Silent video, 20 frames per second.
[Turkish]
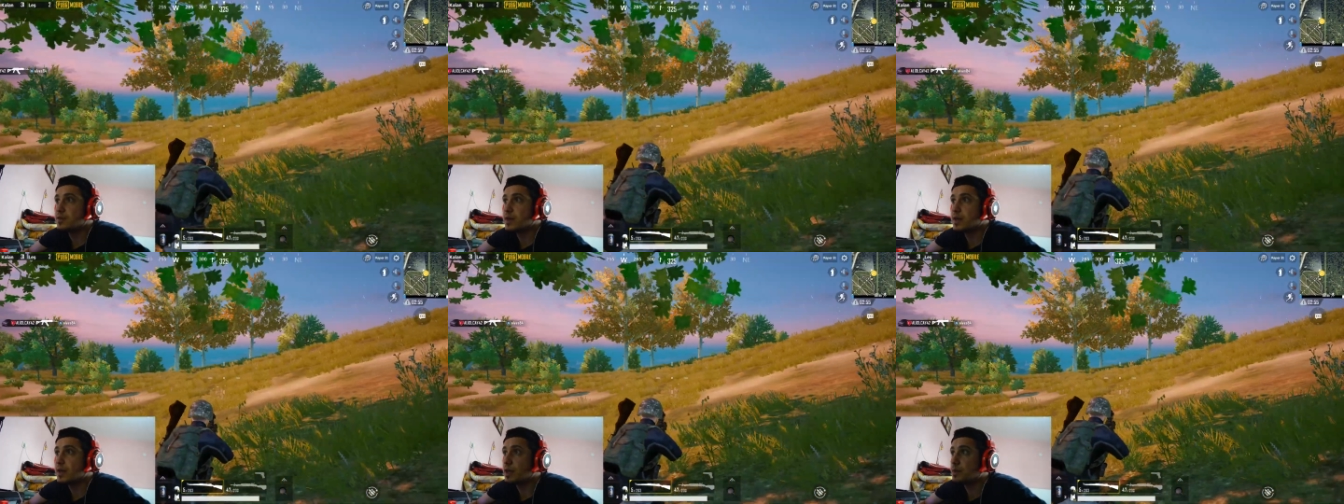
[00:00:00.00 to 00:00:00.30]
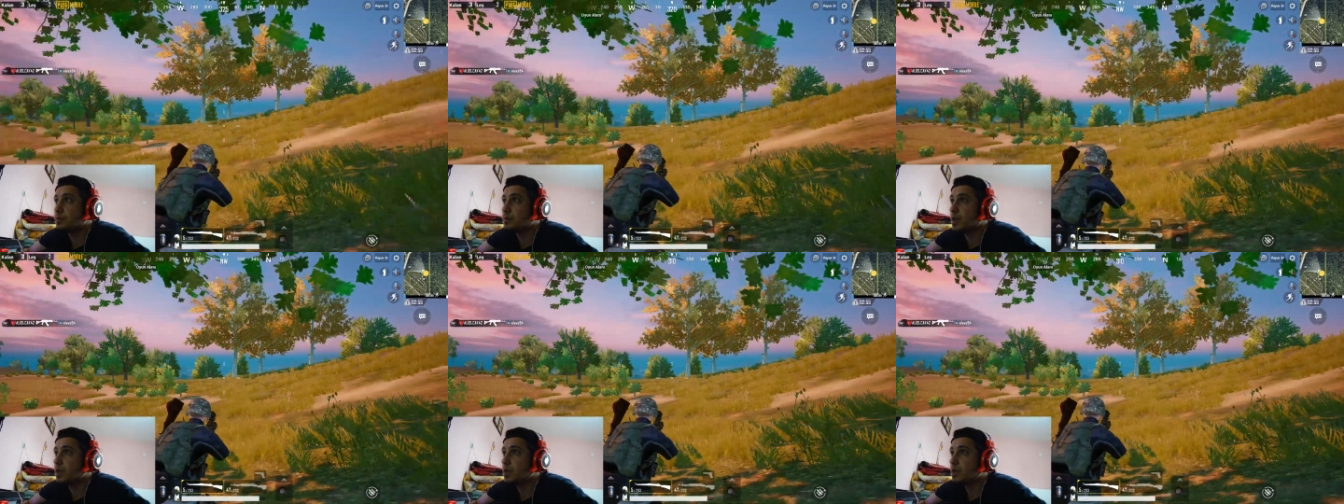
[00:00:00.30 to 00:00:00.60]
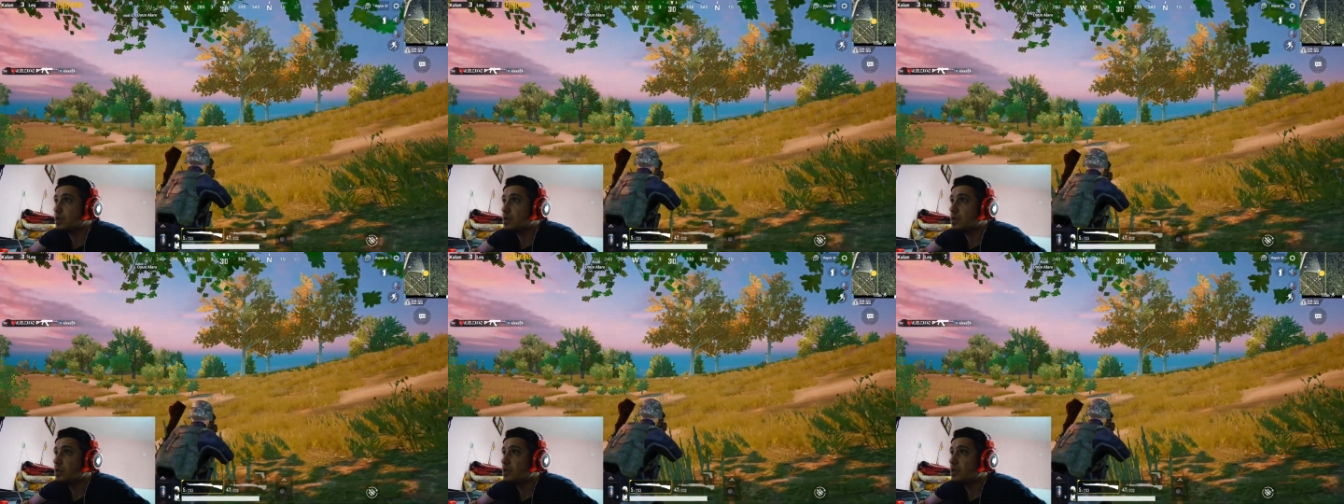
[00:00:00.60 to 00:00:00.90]
var yanımda.
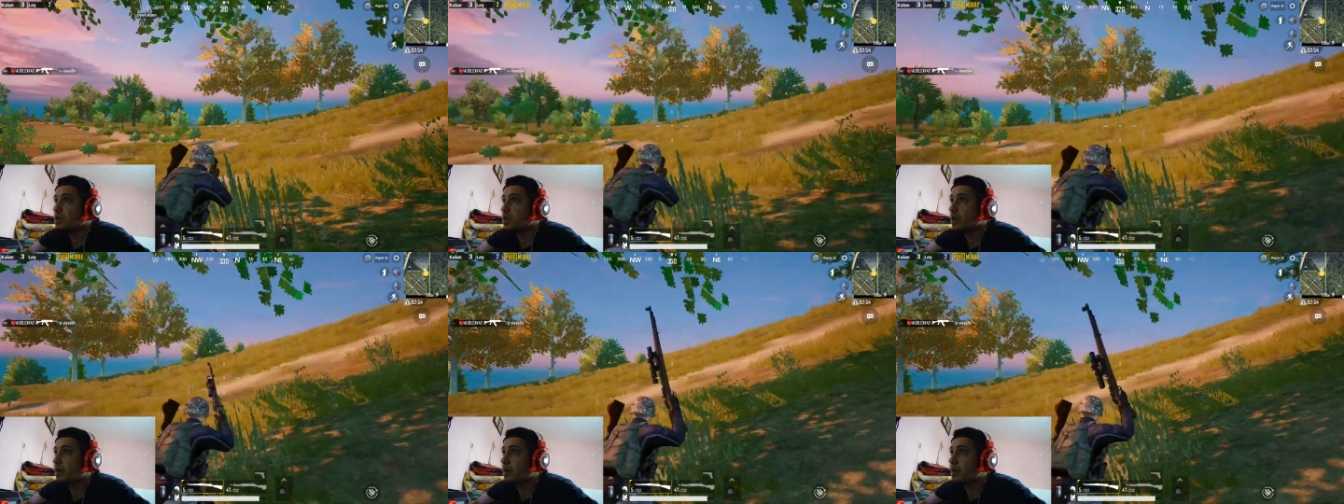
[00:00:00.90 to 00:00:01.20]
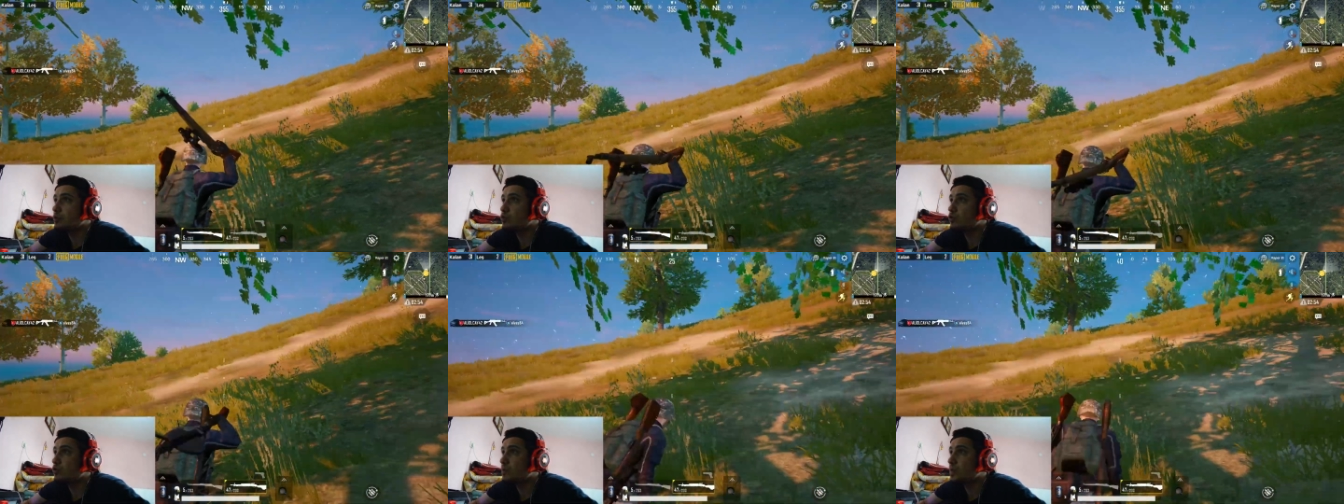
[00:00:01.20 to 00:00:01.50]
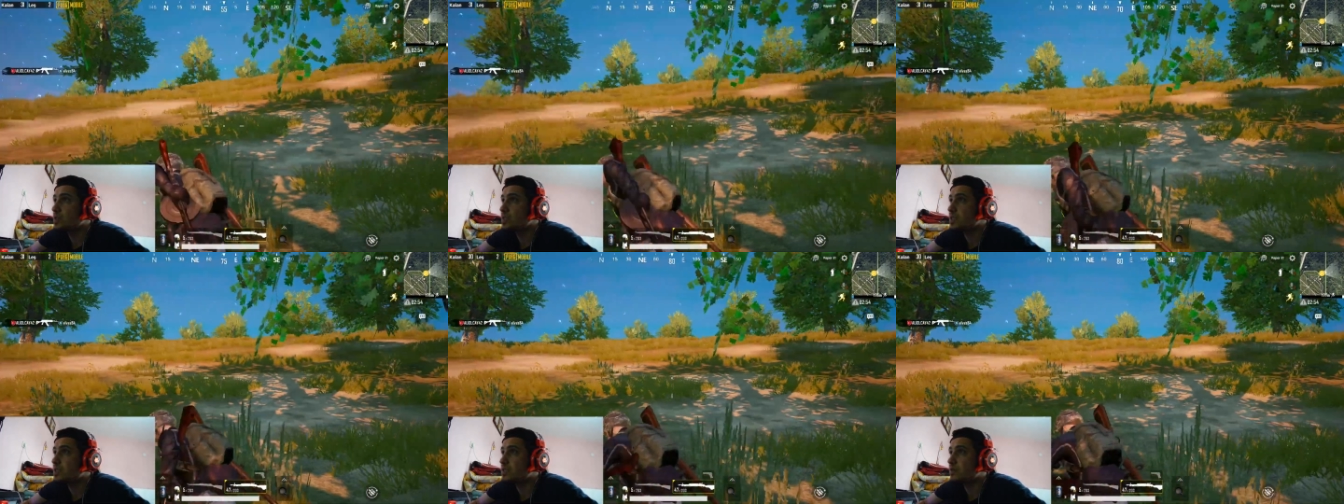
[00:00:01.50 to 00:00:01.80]
Evet
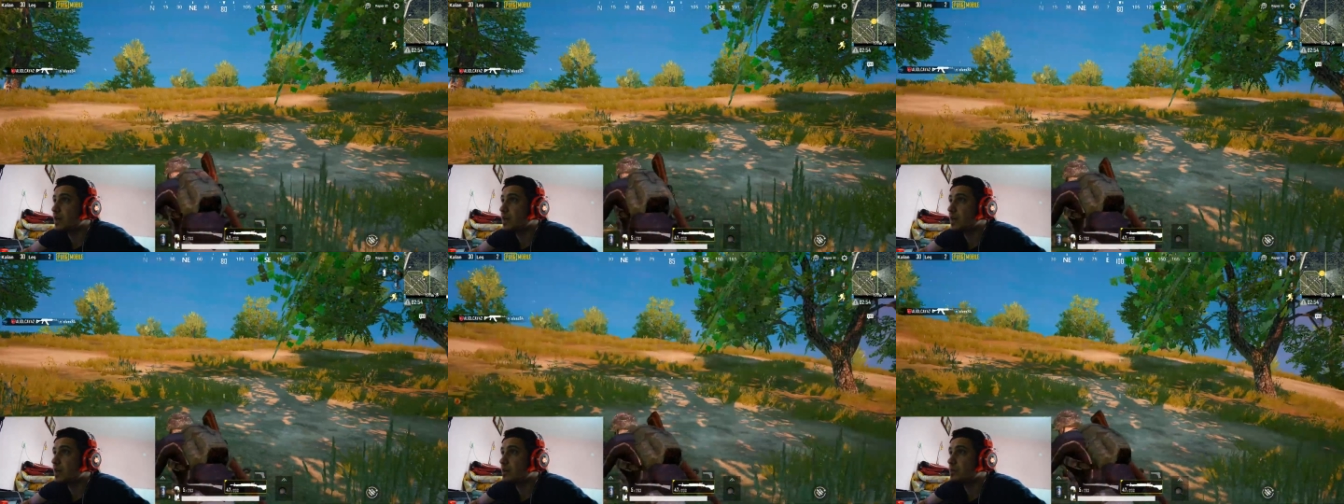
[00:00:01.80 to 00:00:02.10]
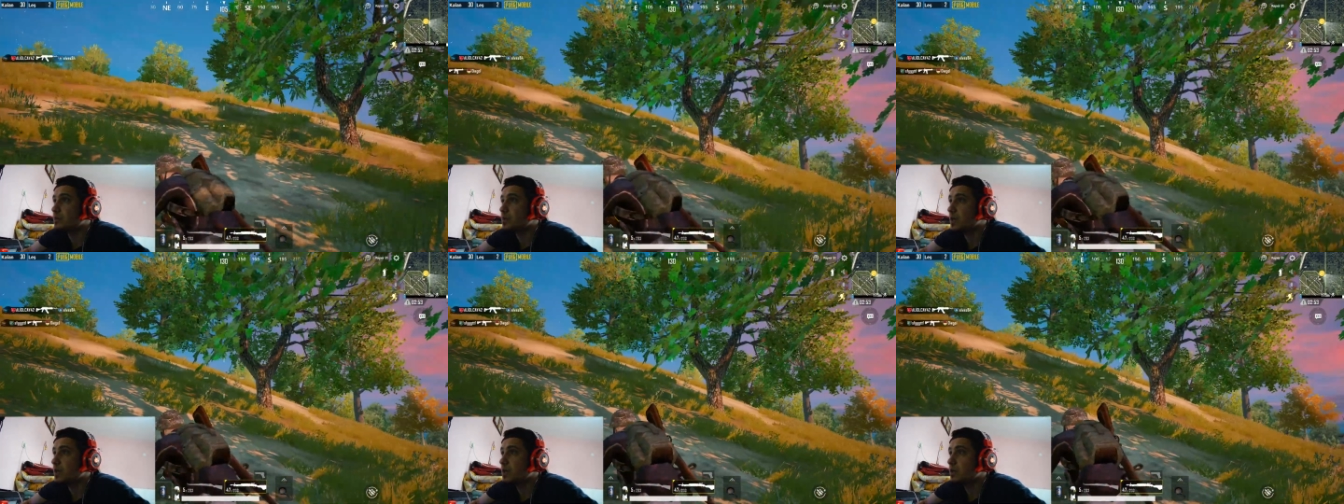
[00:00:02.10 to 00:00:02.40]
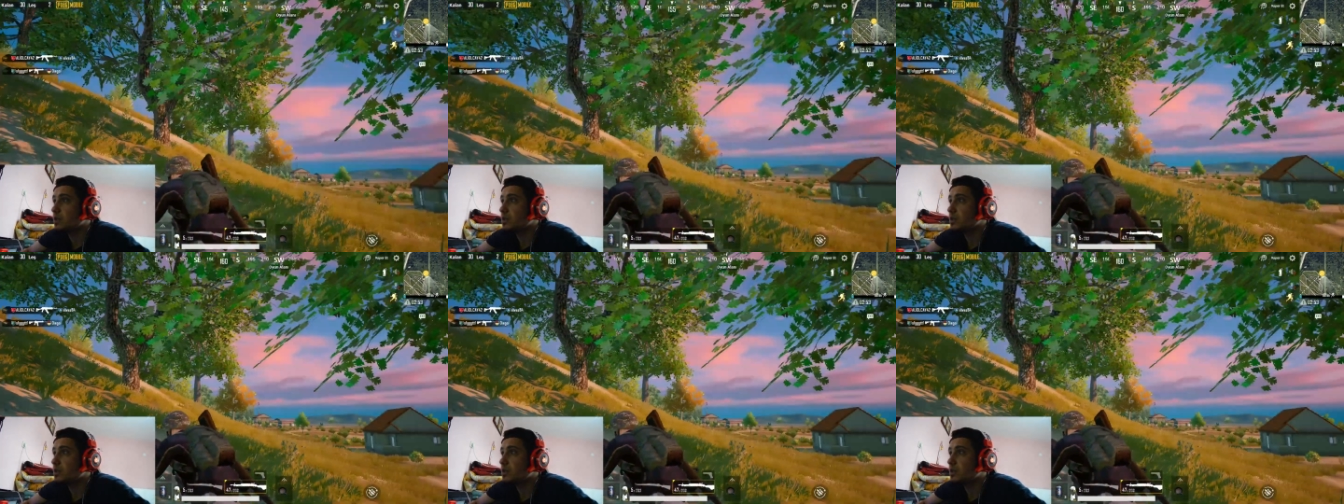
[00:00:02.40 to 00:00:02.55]
yürüme sesi var yanımda.